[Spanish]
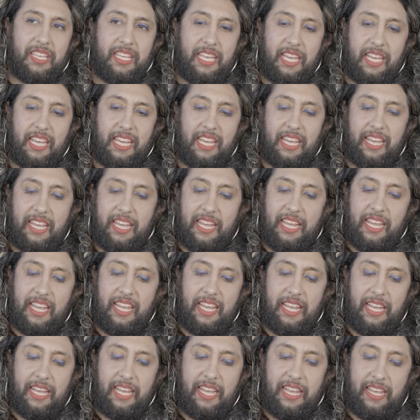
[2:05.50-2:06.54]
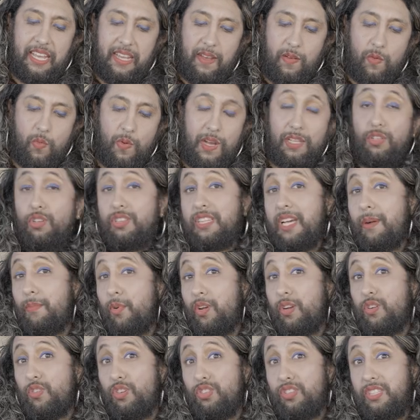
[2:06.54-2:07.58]
que cuando
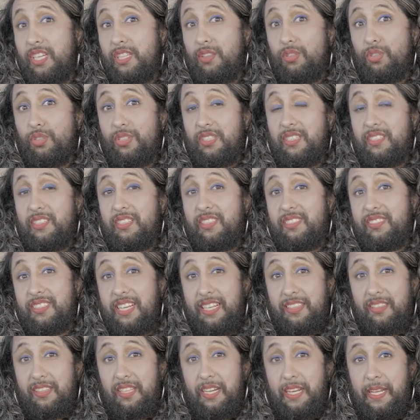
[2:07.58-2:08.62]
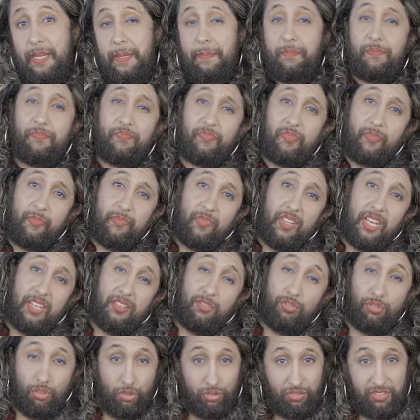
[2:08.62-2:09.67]
estamos en contexto esto de desastre
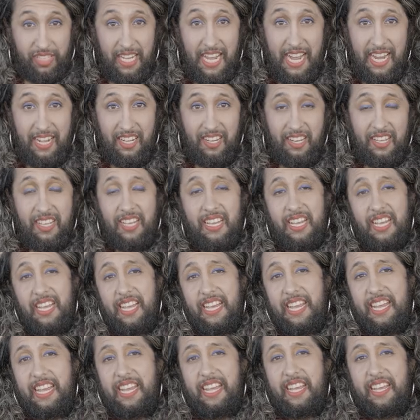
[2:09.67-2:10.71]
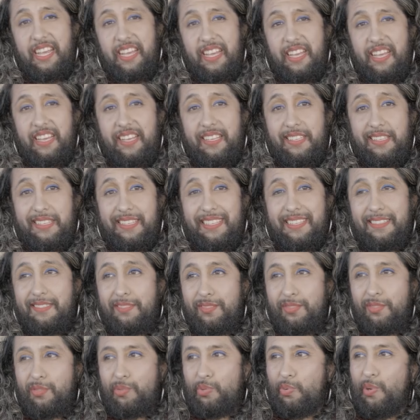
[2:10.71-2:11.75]
social, eh,
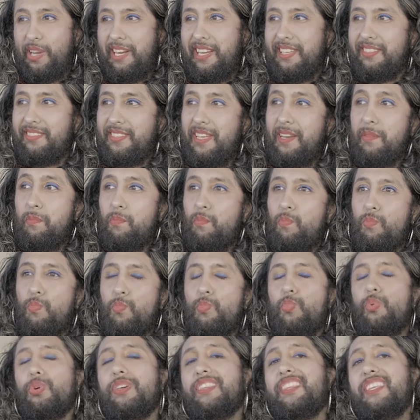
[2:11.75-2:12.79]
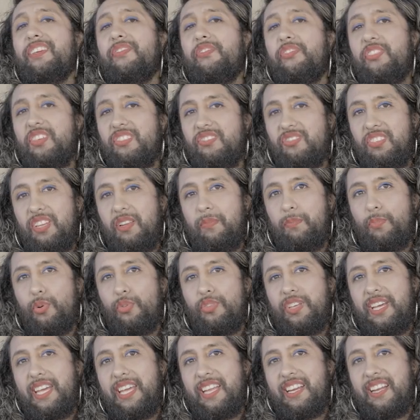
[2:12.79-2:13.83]
suele ser muy difícil
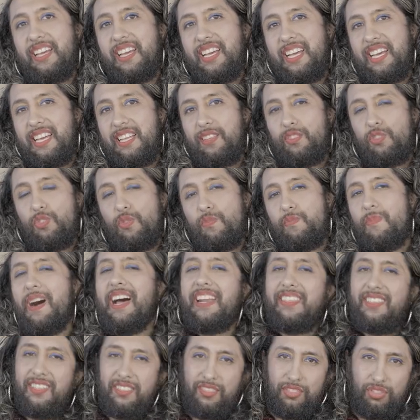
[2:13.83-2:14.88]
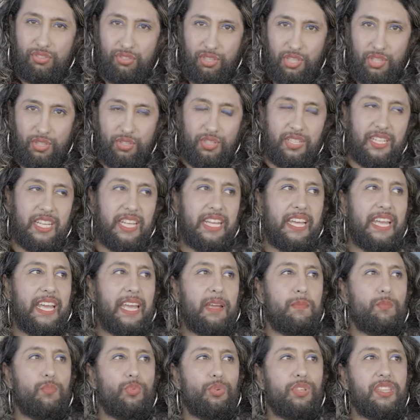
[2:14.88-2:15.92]
poder tomar decisiones,
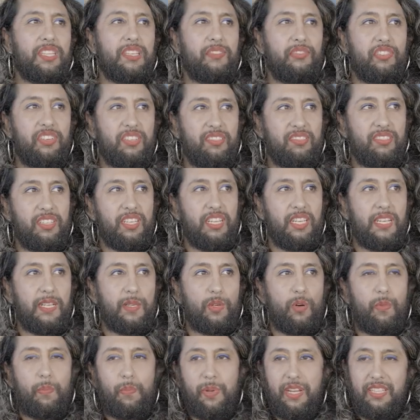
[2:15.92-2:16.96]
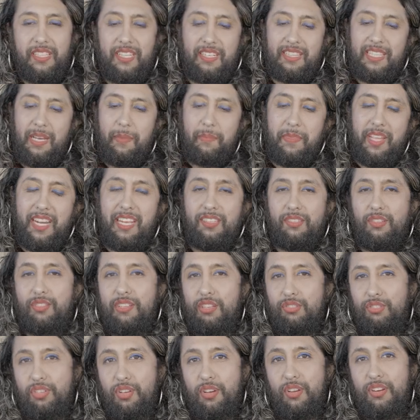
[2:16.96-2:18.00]
es muy difícil comprender también la
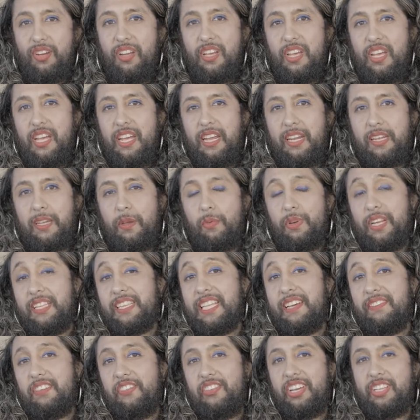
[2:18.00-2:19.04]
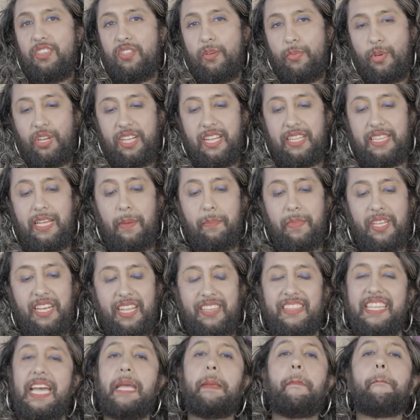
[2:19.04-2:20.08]
situación que uno está viviendo porque también
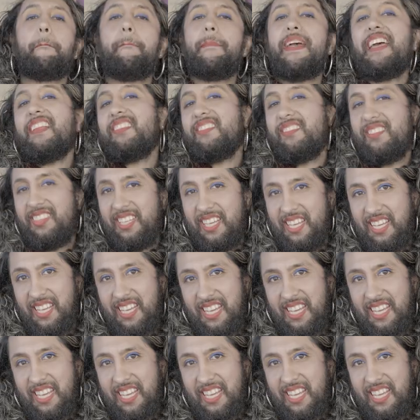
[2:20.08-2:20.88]
está inmerso